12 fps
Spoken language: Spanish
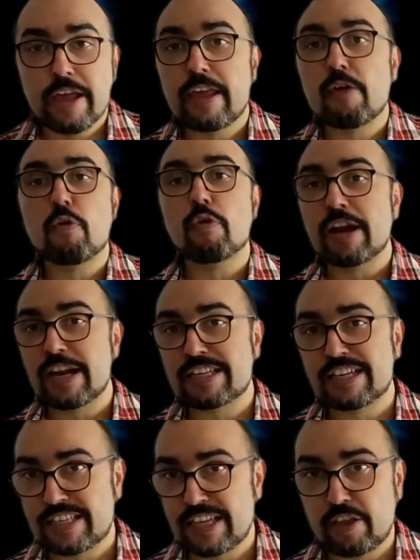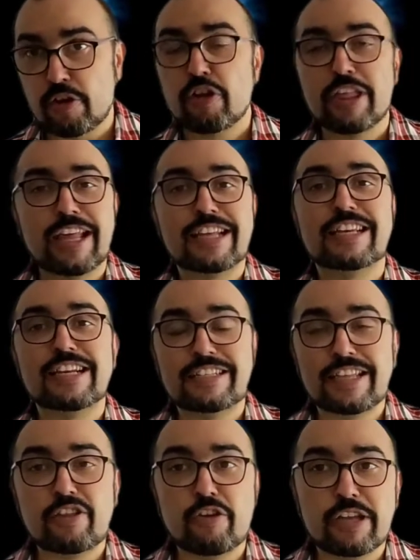que ocurre en ese sitio, ¿no? De que es el
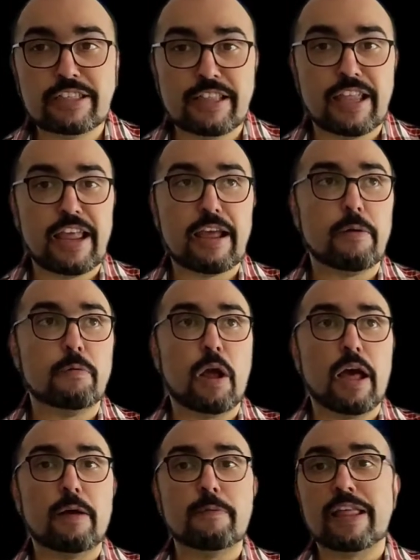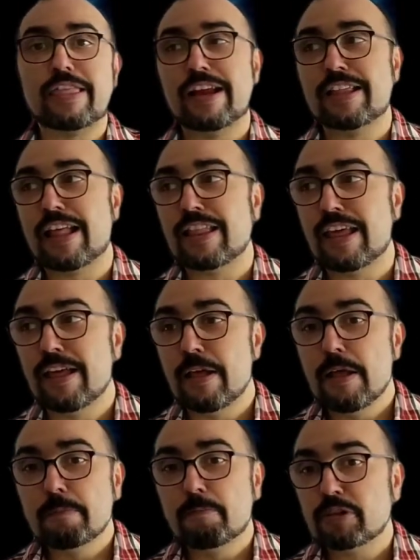sitio, es, tiene una, cierta de,
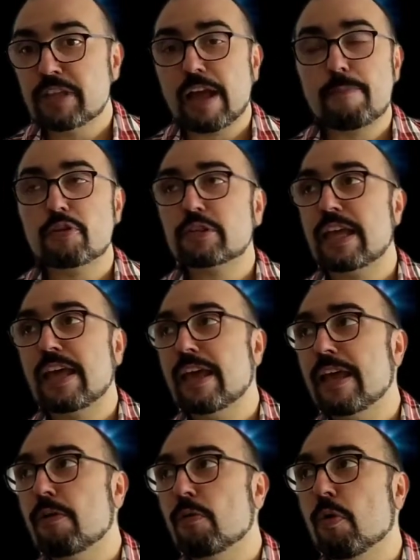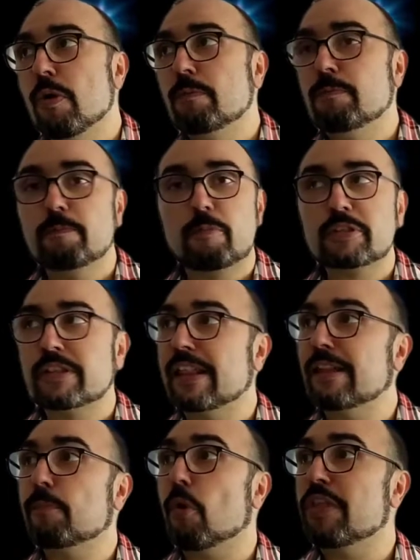pues digamos, eh, pues
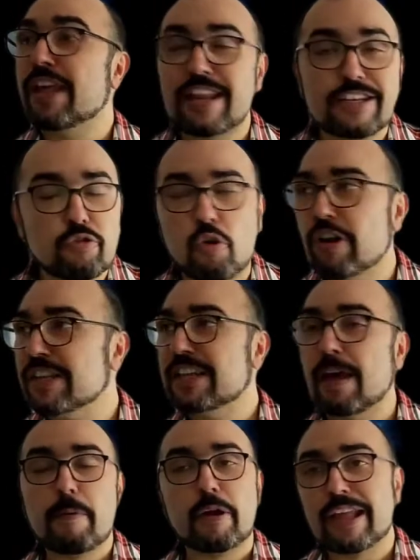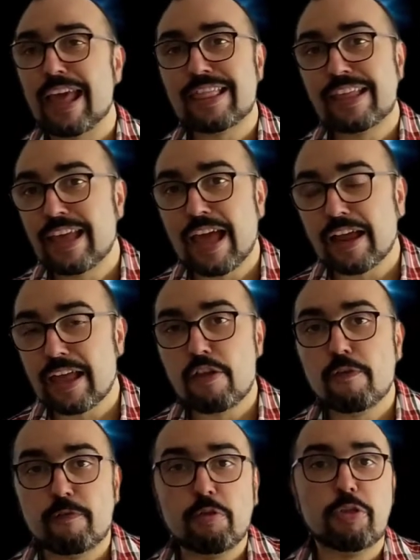poderes o lo que sea, porque hace que
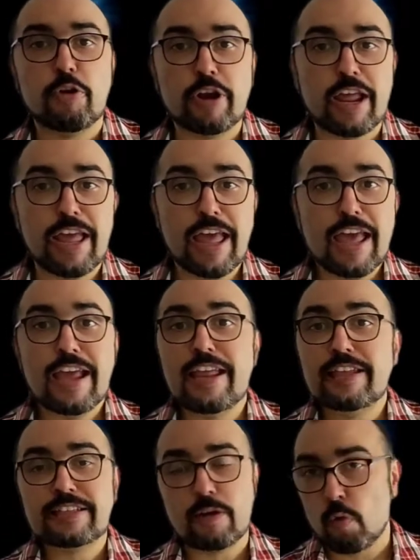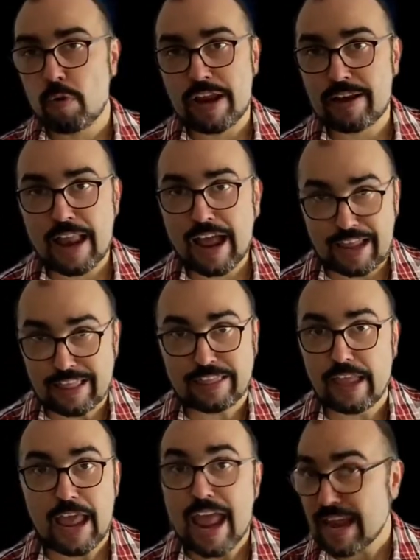aquello funcione y se cure en la
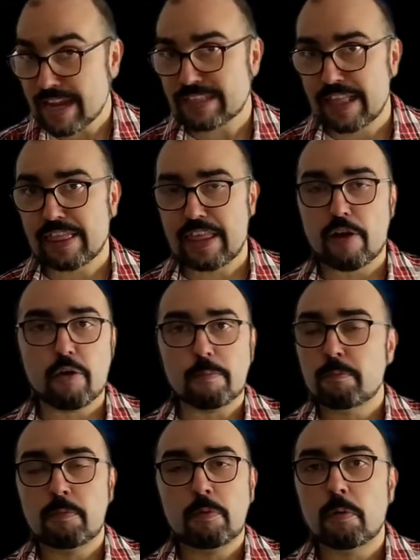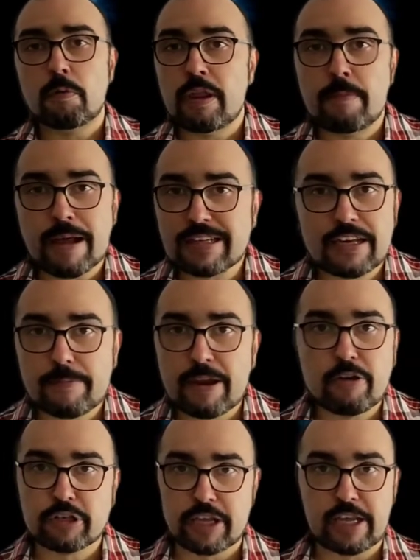gente, en esencia, ¿no? ni más ni
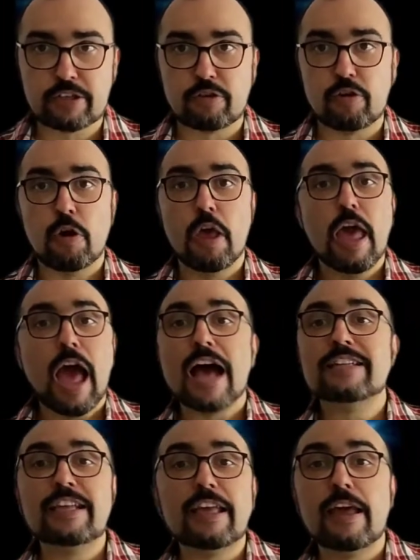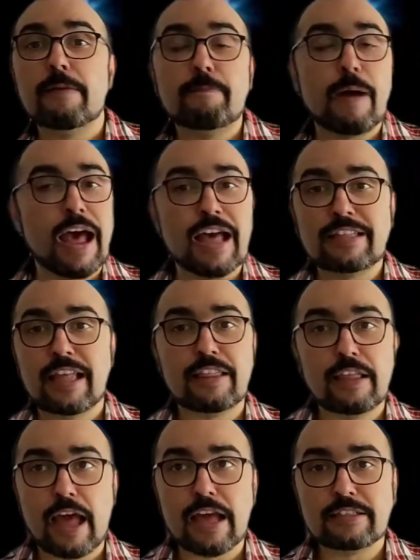menos que eso, ¿no? Así que va
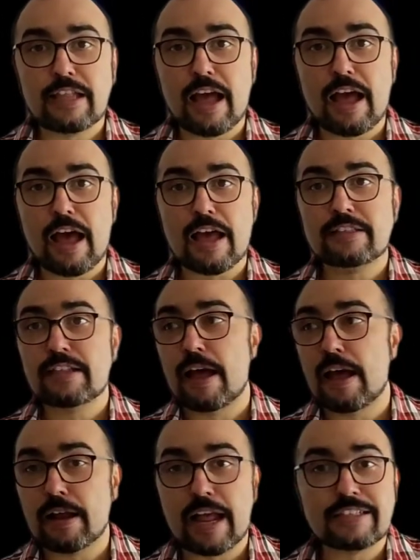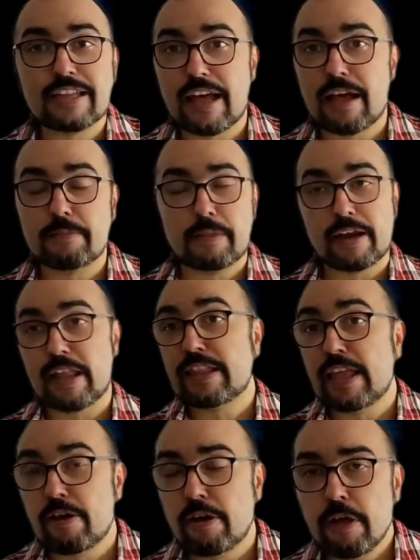a esta, esta, casa de
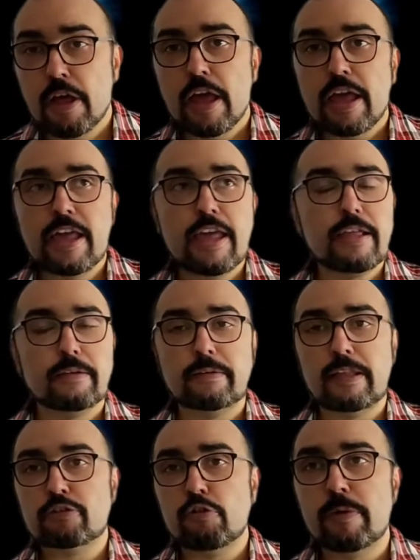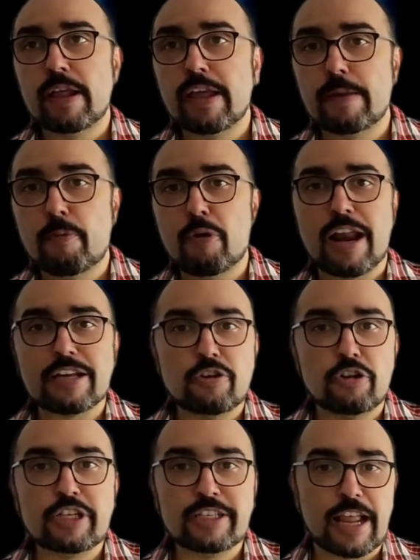retiro y descubre que por las
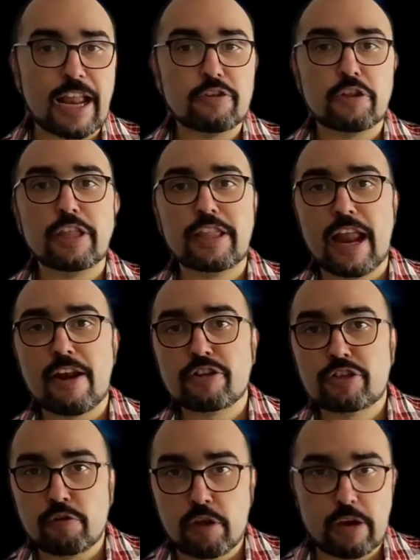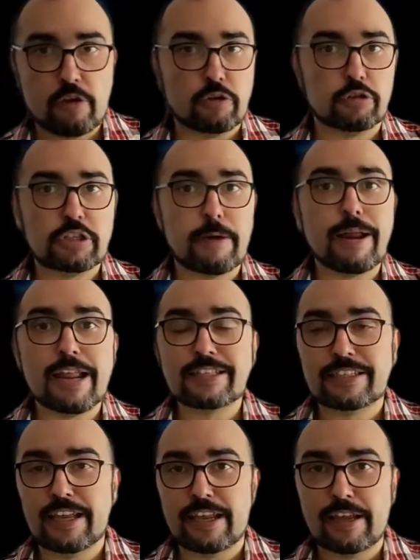noches, a las 12 de la noche, los chavales
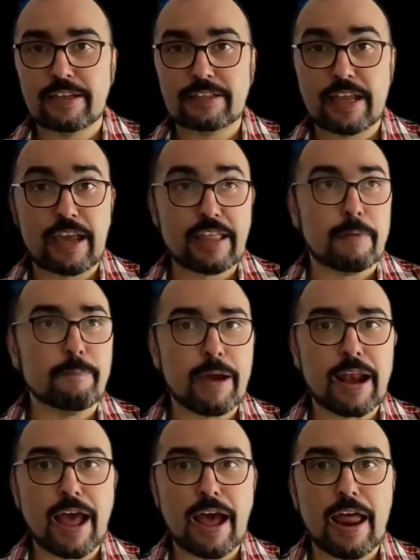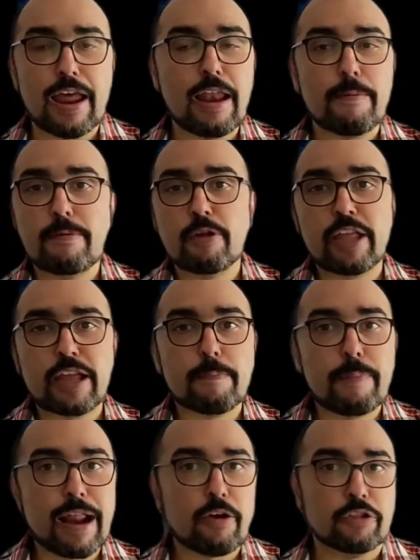se, se quedan para, en la
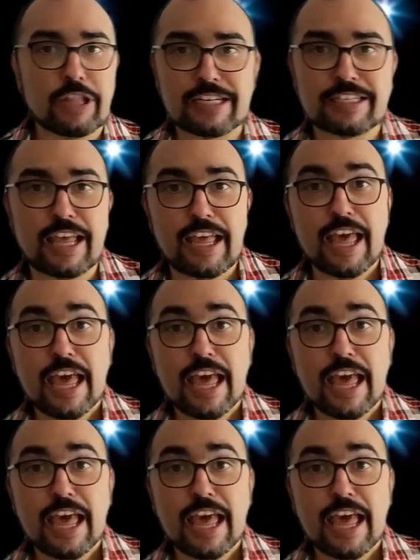biblioteca para contarse